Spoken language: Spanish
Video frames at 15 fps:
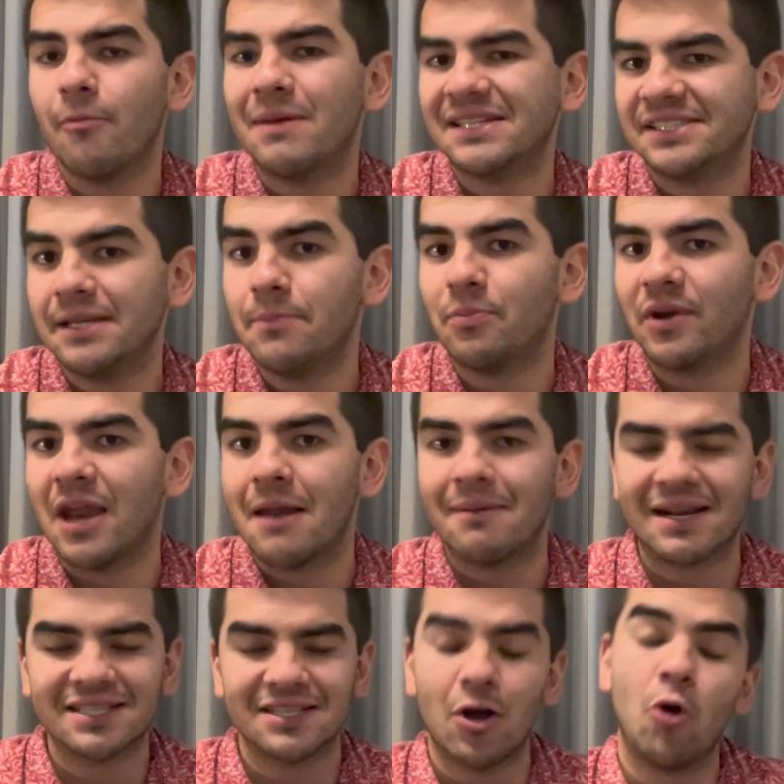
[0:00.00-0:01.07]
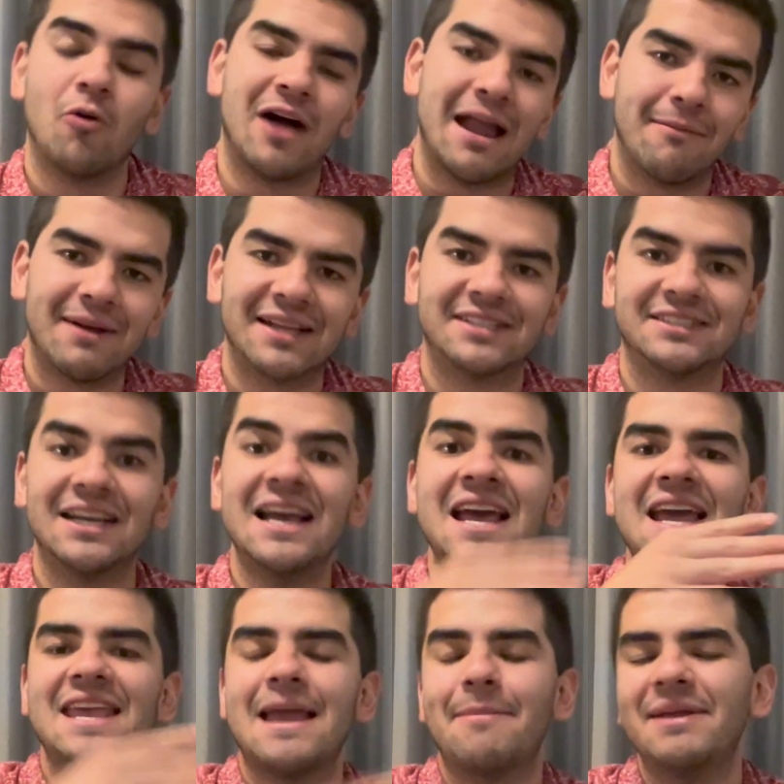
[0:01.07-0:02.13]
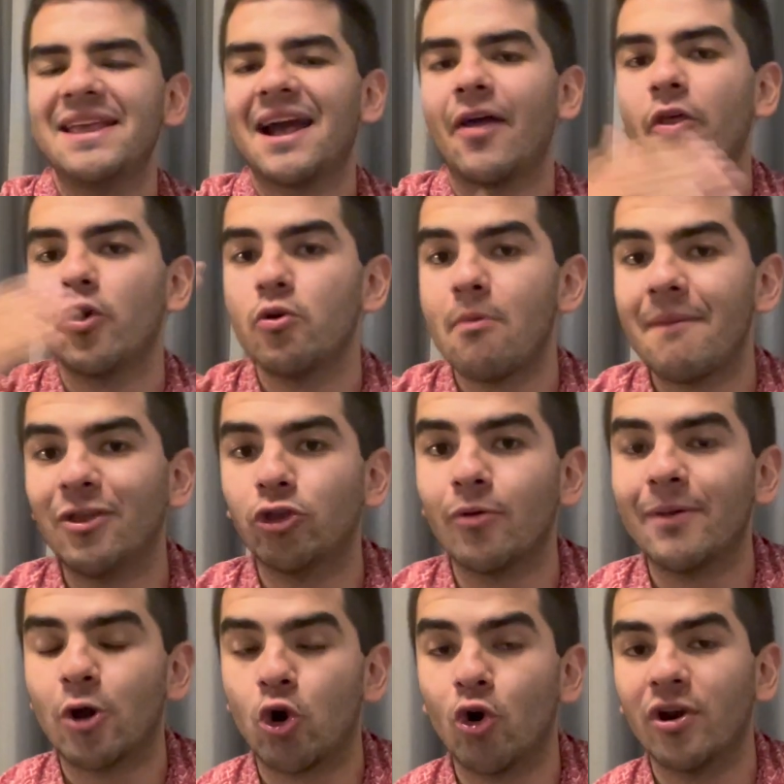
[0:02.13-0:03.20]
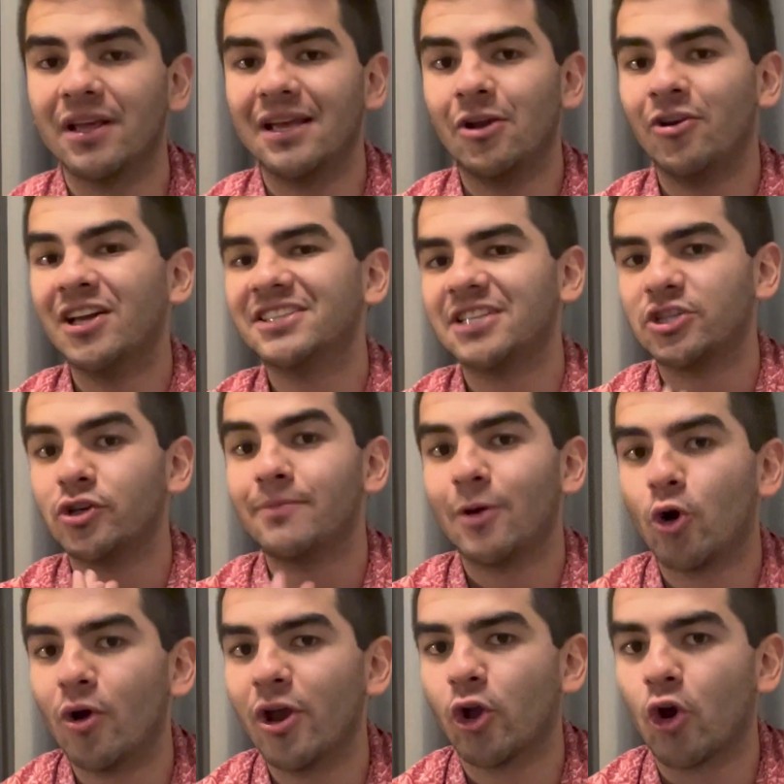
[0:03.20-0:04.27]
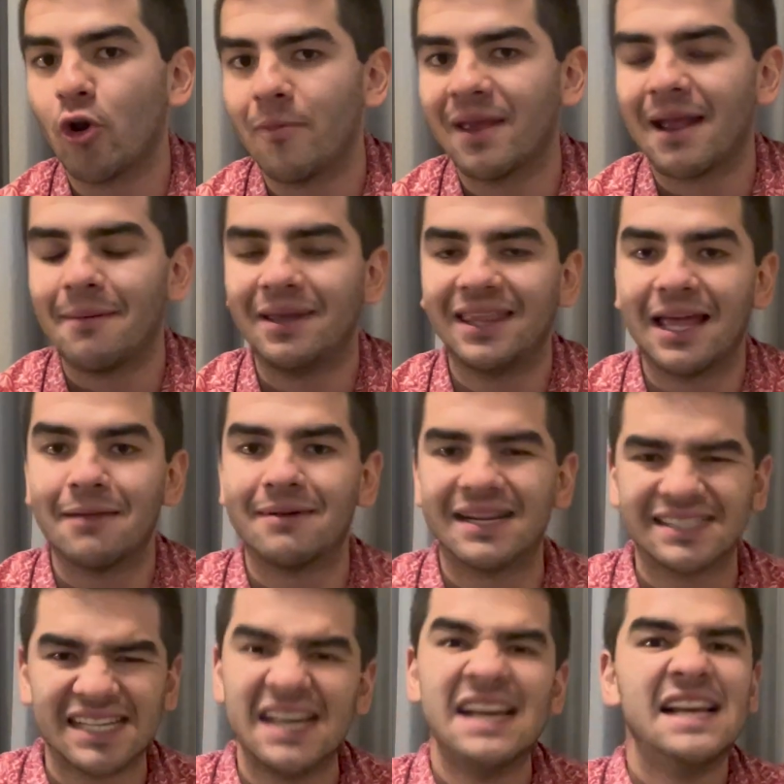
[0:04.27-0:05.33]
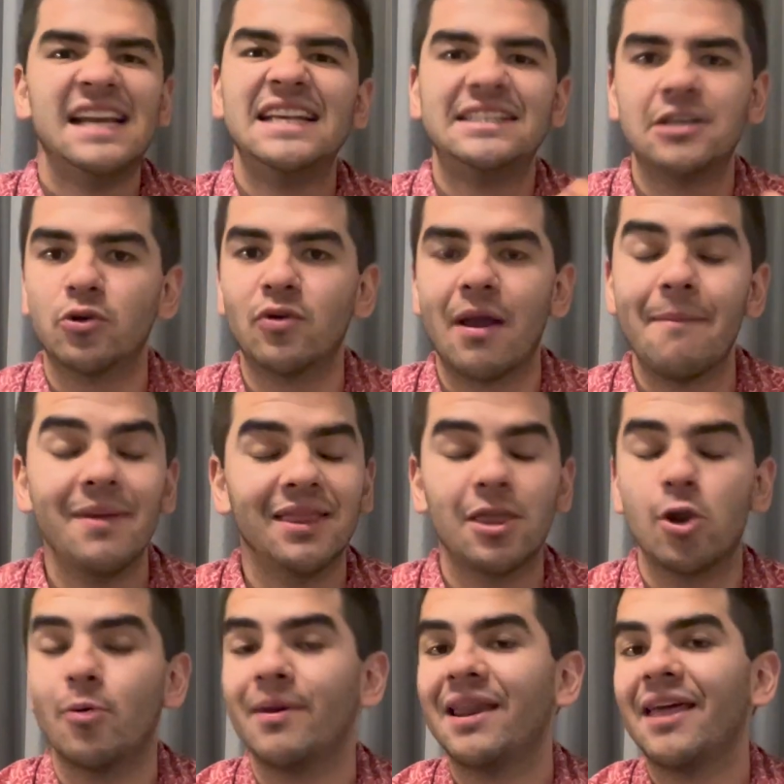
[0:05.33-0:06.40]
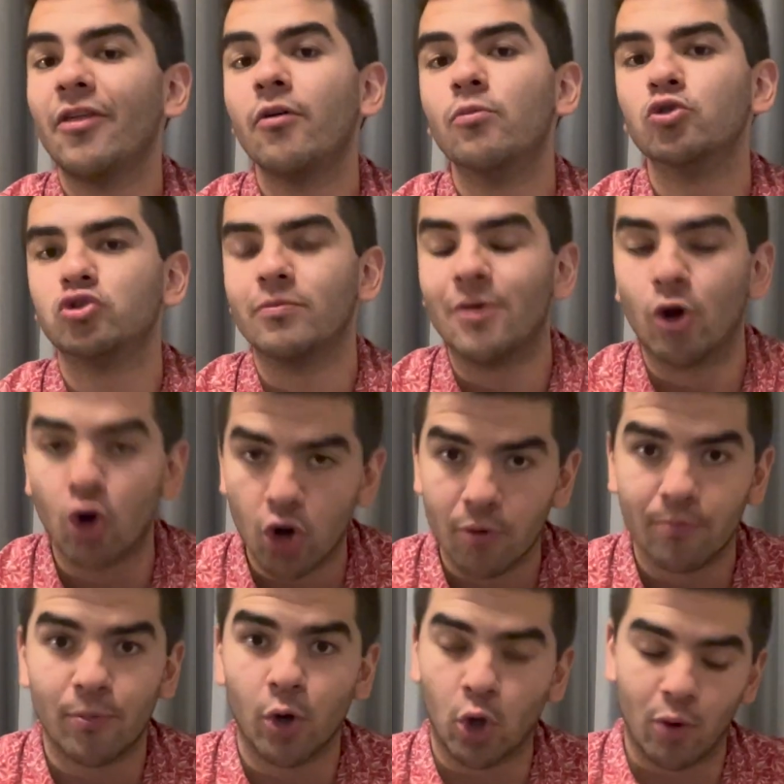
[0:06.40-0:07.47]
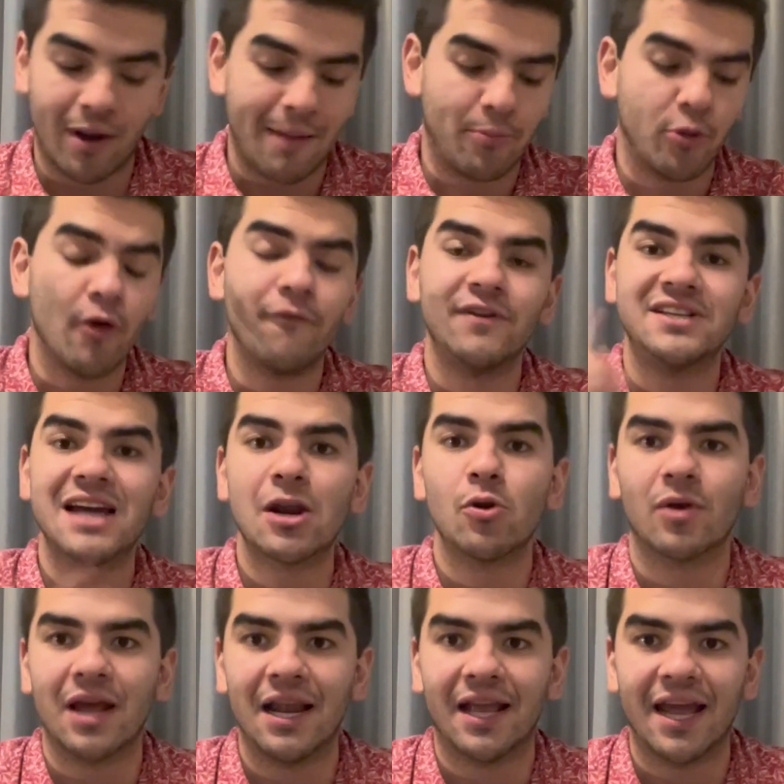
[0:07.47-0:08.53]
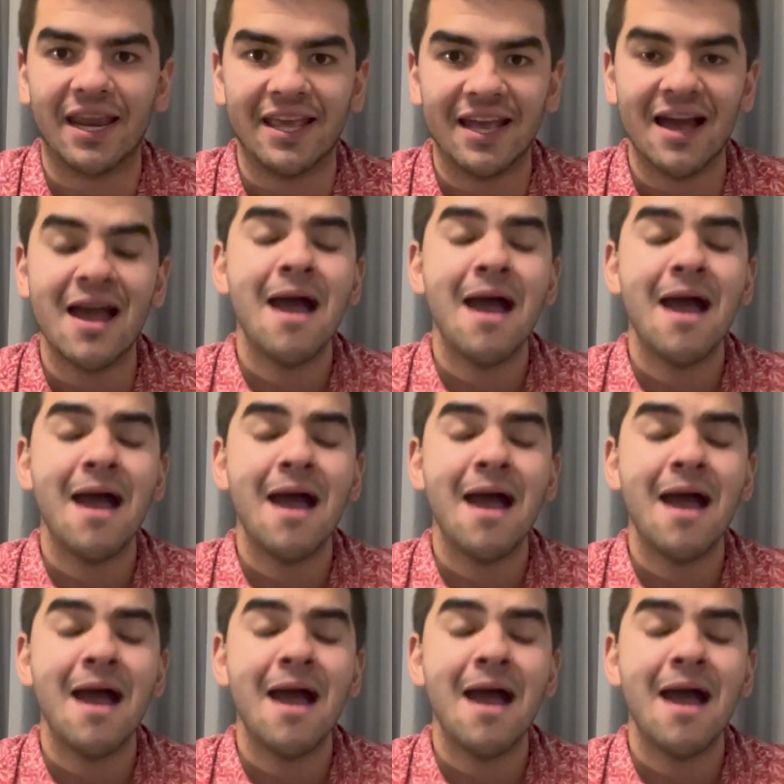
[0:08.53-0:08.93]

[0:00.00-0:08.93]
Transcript: más tiempo en el Barça o al Barça y haber llegado en un momento mejor, en una estación mejor económicamente al Barça y seguramente lo hubiera ido mucho mejor porque hubiera podido fichar lo que él quería,